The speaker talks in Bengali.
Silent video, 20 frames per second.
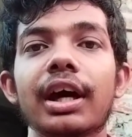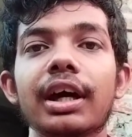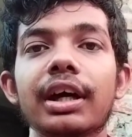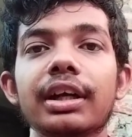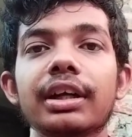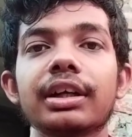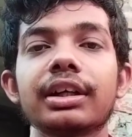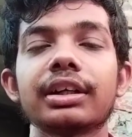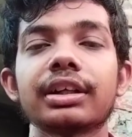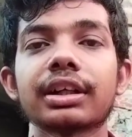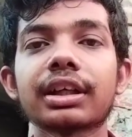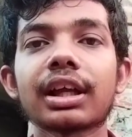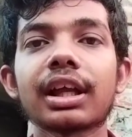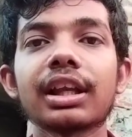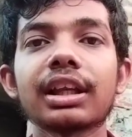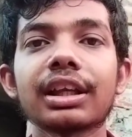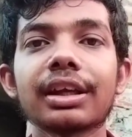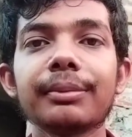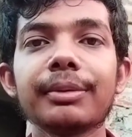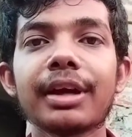আর
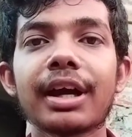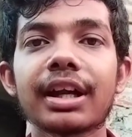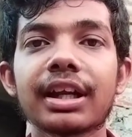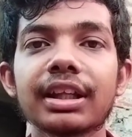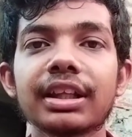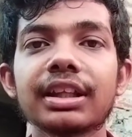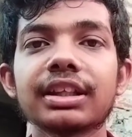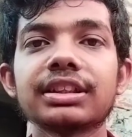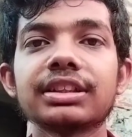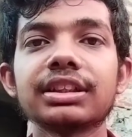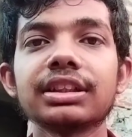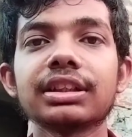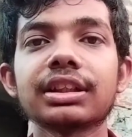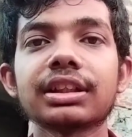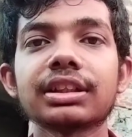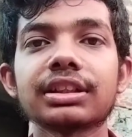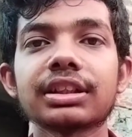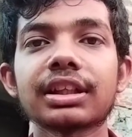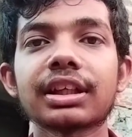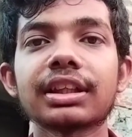কালকে আমি হাটে যাচ্ছি
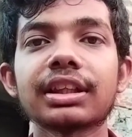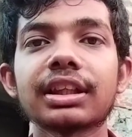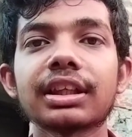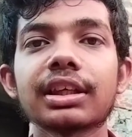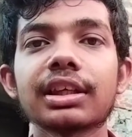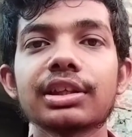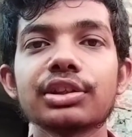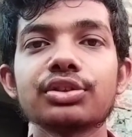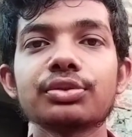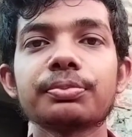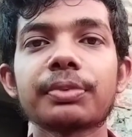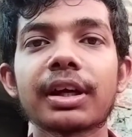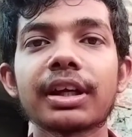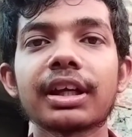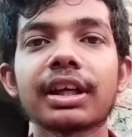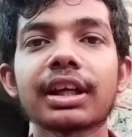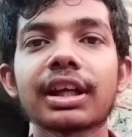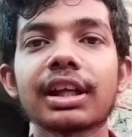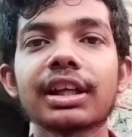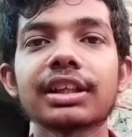সেখান থেকে কিছু
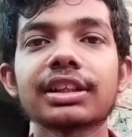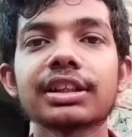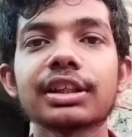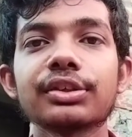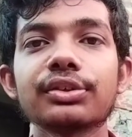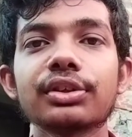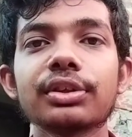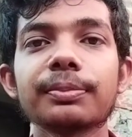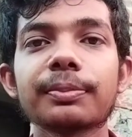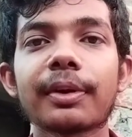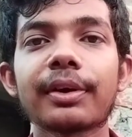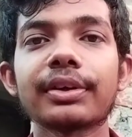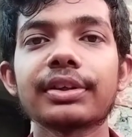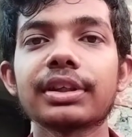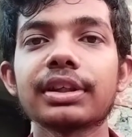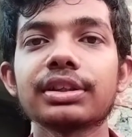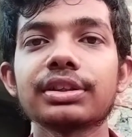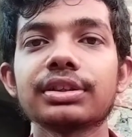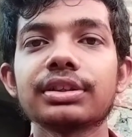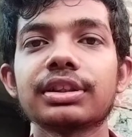পায়রার কালেকশন যদি পাওয়া
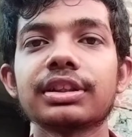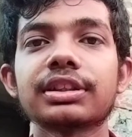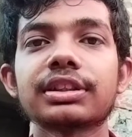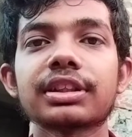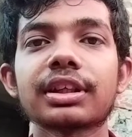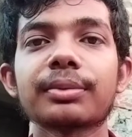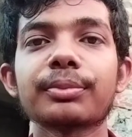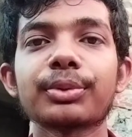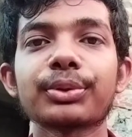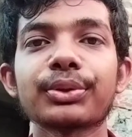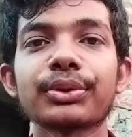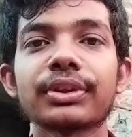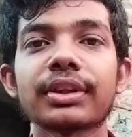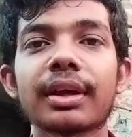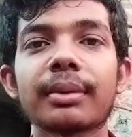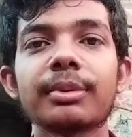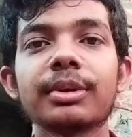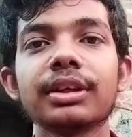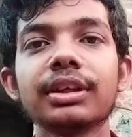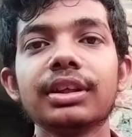যায় ঠিকঠাক মতন
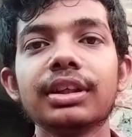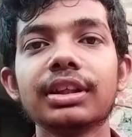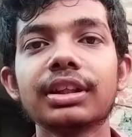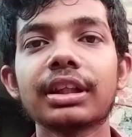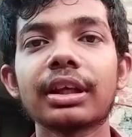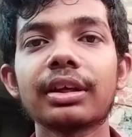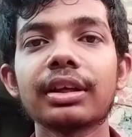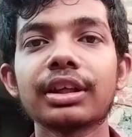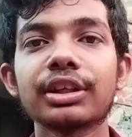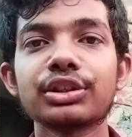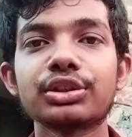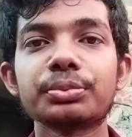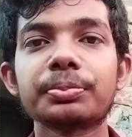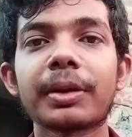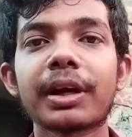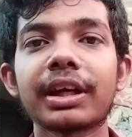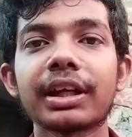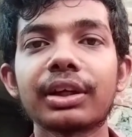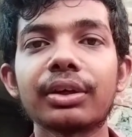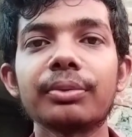দামে তাহলে কিছু
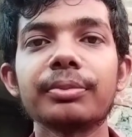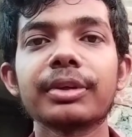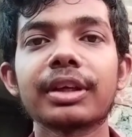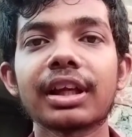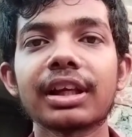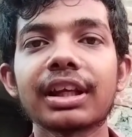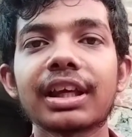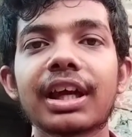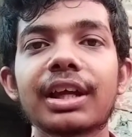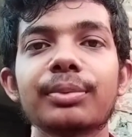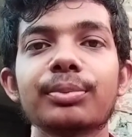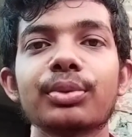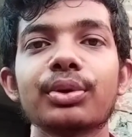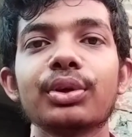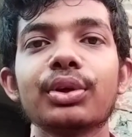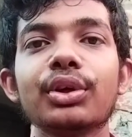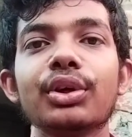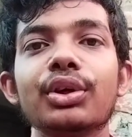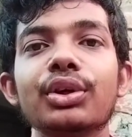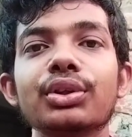পায়রাও আমি কালকে আনবো
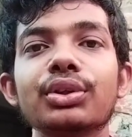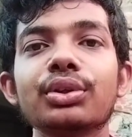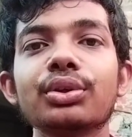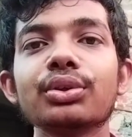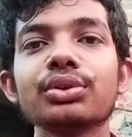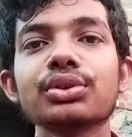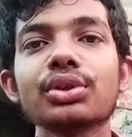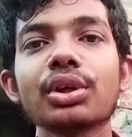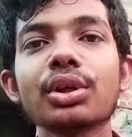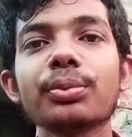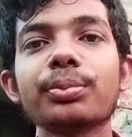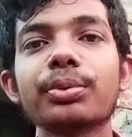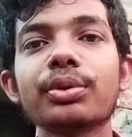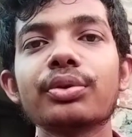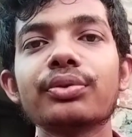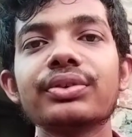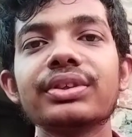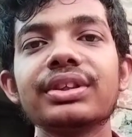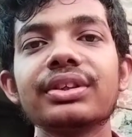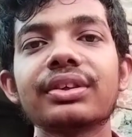তো চলো পুরো
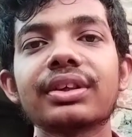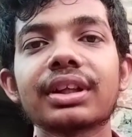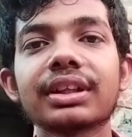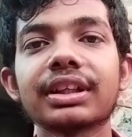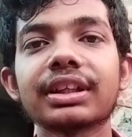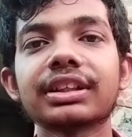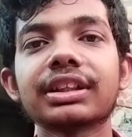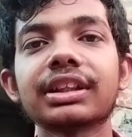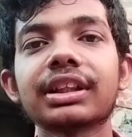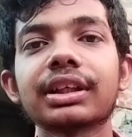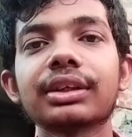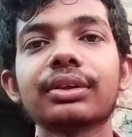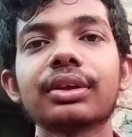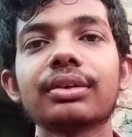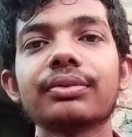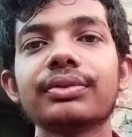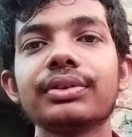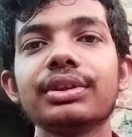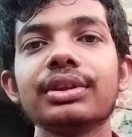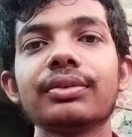ভিডিওটা দেখতে থাকো আর
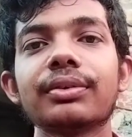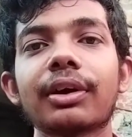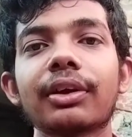ভিডিও